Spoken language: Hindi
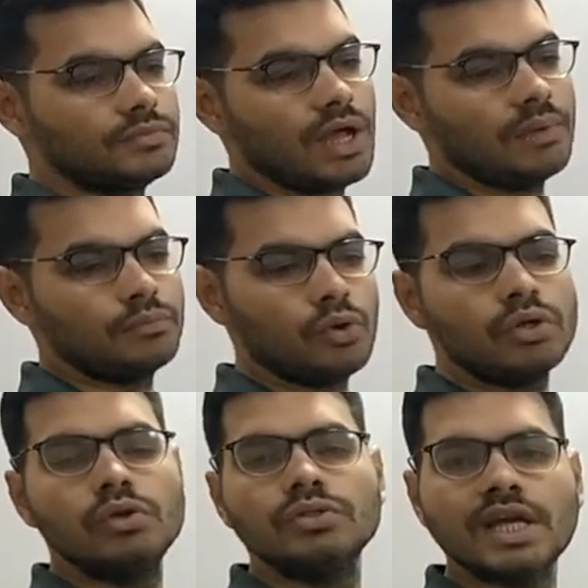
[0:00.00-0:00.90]
आप दो
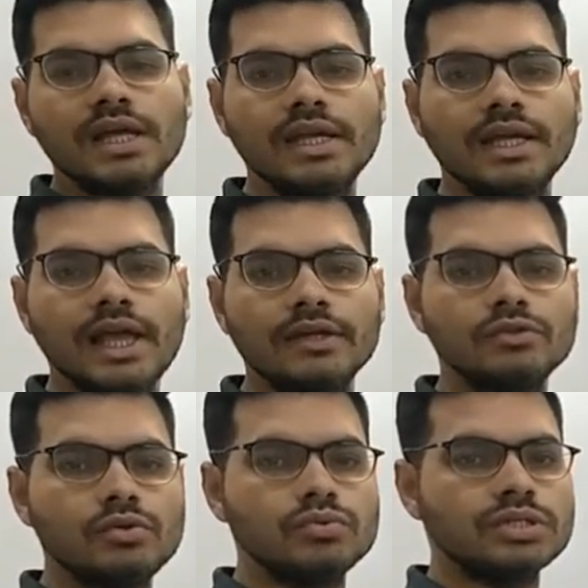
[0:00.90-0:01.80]
किलो चाय लेके आए
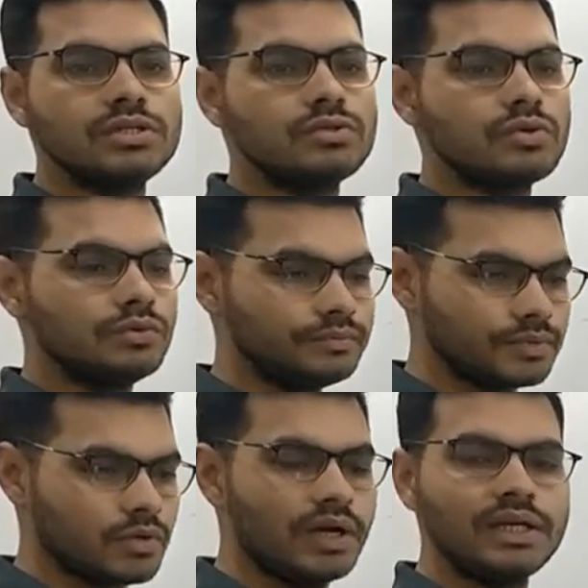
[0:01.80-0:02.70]
तो उसकी जो
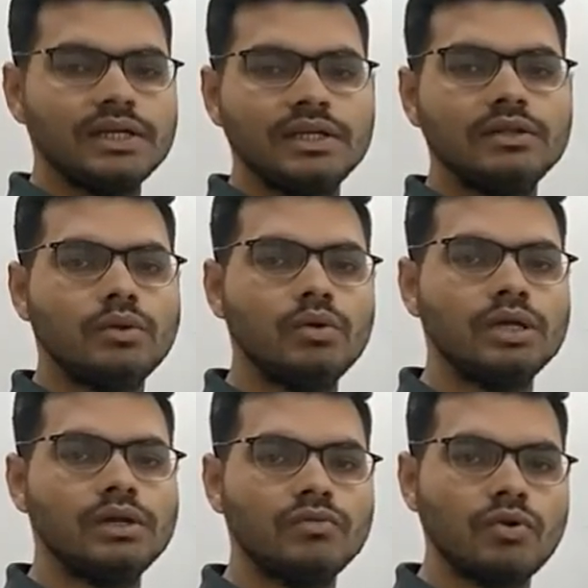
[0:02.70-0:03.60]
क्वांटिटी है दो
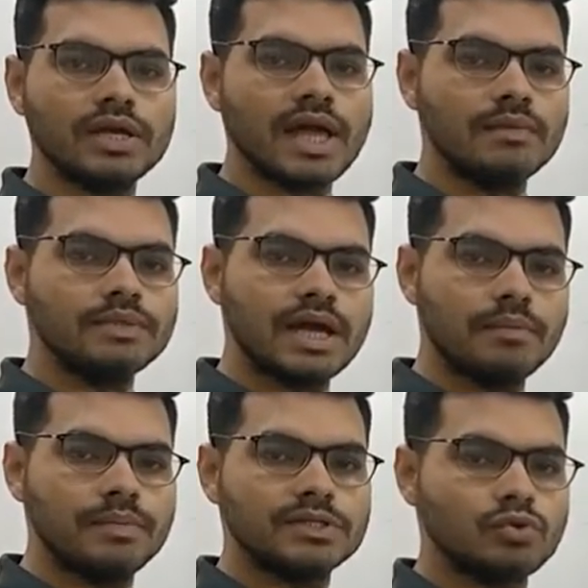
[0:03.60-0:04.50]
किलो वो क्या है अपने
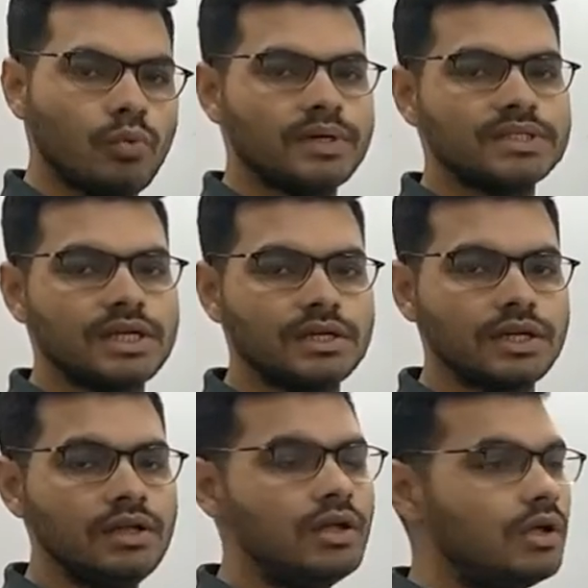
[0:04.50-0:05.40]
आप में सौ परसेंट
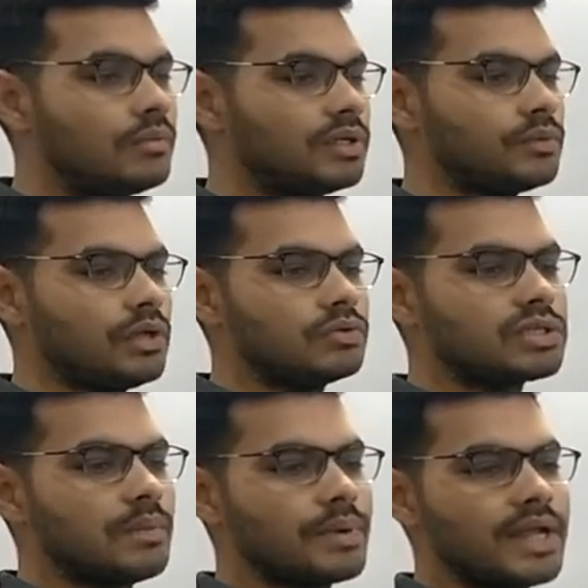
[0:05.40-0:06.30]
है मैंने बोला
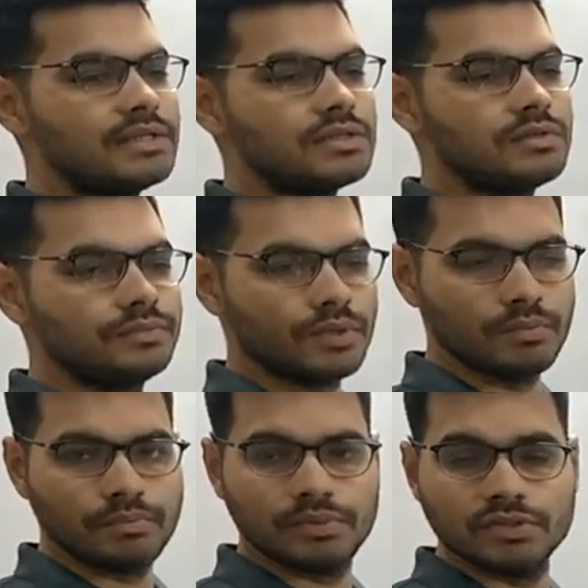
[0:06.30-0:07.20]
उसका प्राइस
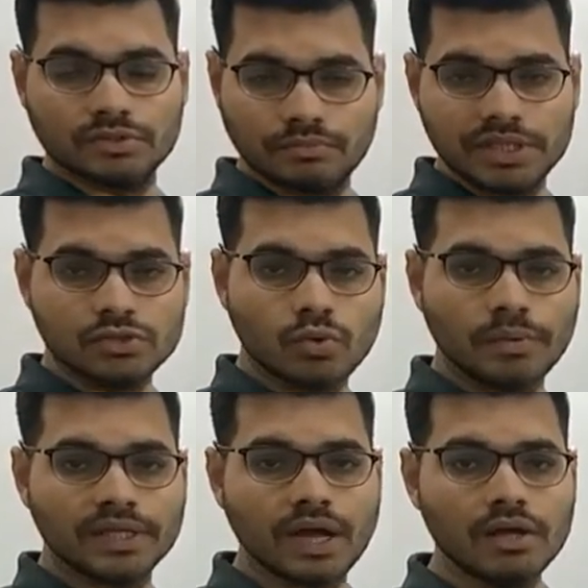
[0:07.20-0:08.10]
बीस
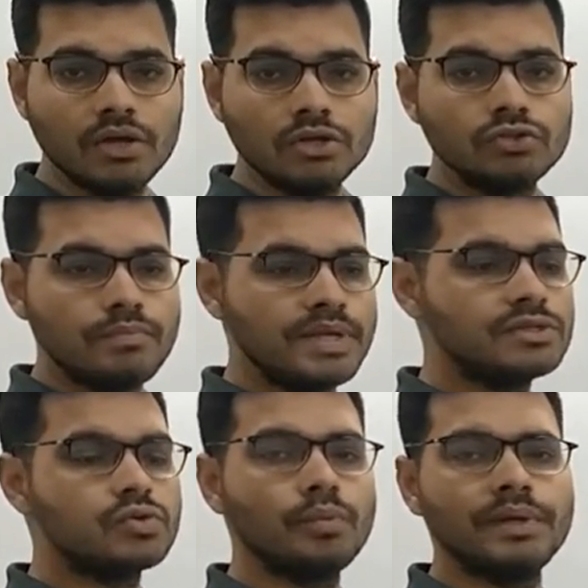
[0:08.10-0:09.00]
रुपए था जो
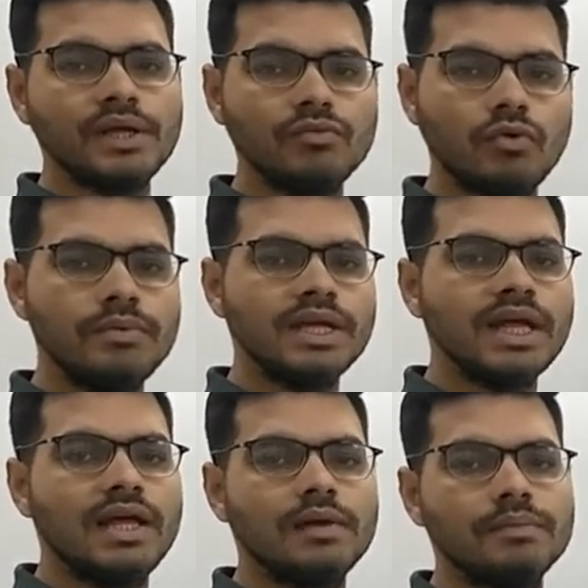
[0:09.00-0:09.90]
बीस रुपए है वो भी
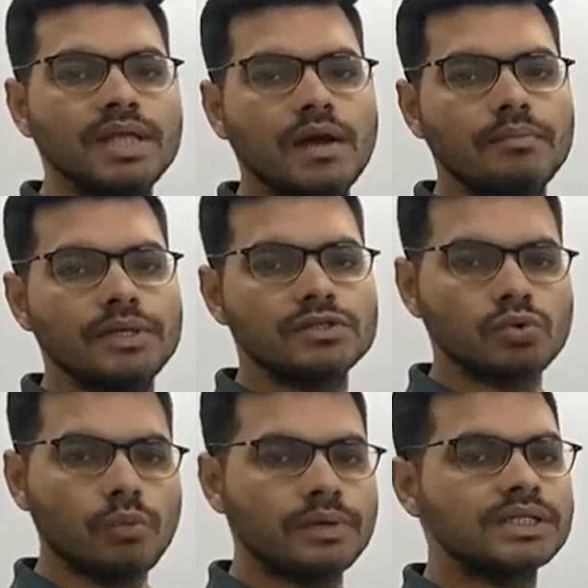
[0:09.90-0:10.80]
क्या है अपने आप में
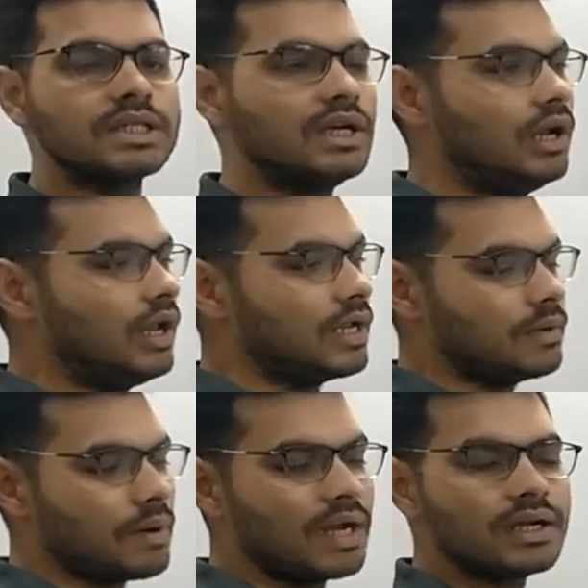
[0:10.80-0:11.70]
सौ परसेंट
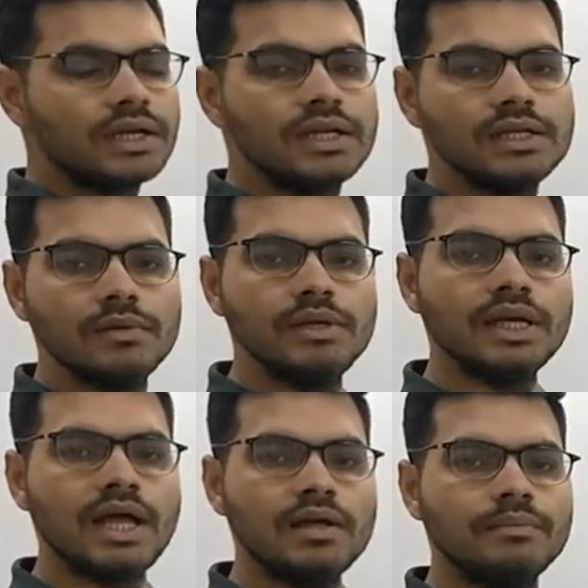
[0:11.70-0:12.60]
ये मार्कर है ये भी
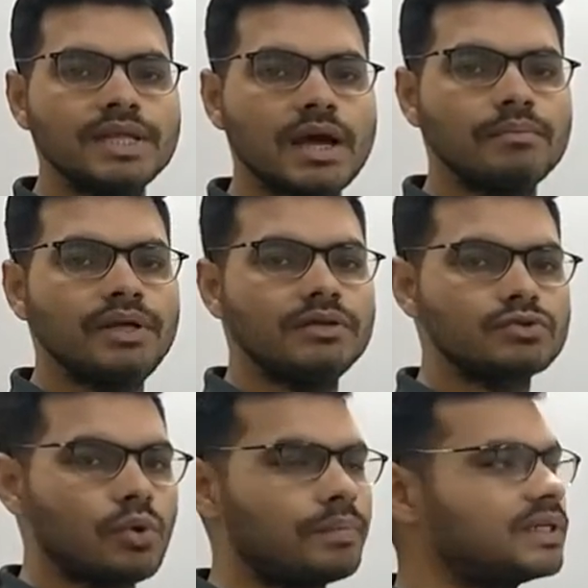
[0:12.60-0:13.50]
क्या है अपने आप में
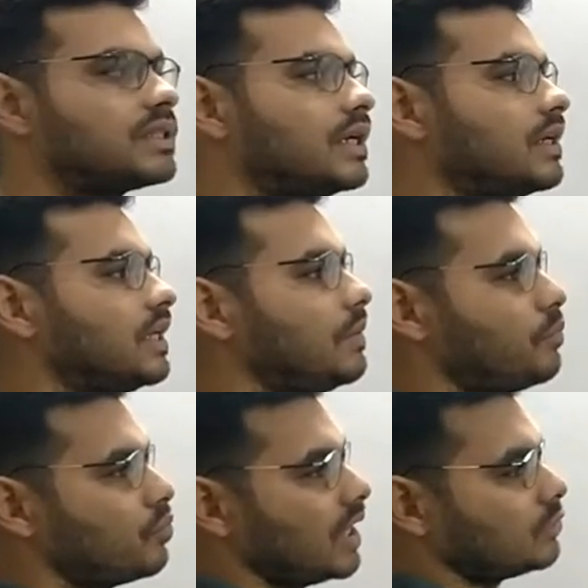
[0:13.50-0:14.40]
सौ परसेंट है ये
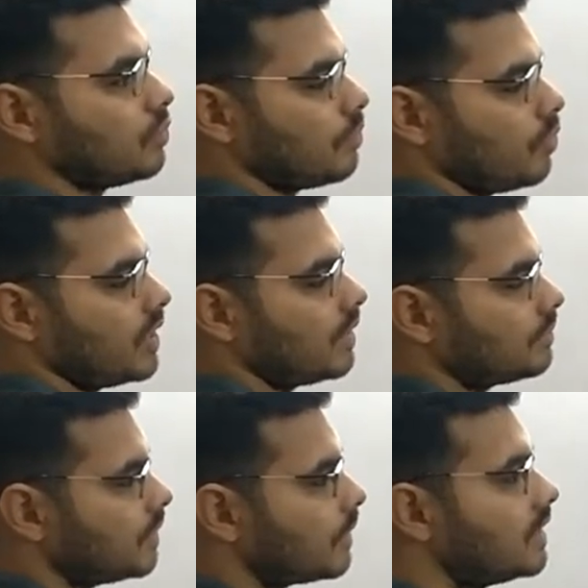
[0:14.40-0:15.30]
पूरा जो बोर्ड है
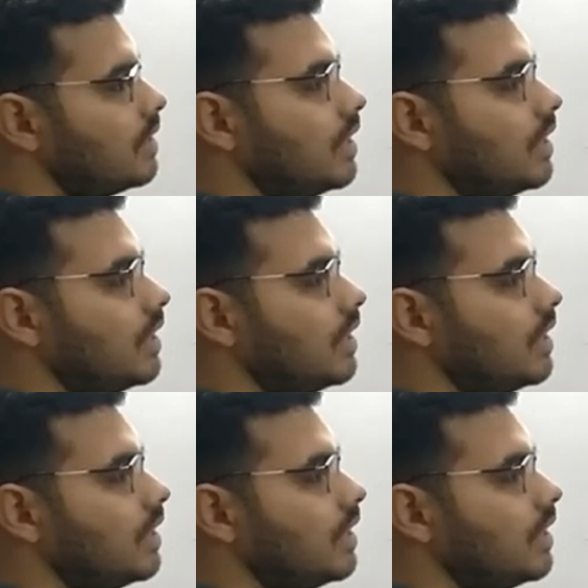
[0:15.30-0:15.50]
अपने पास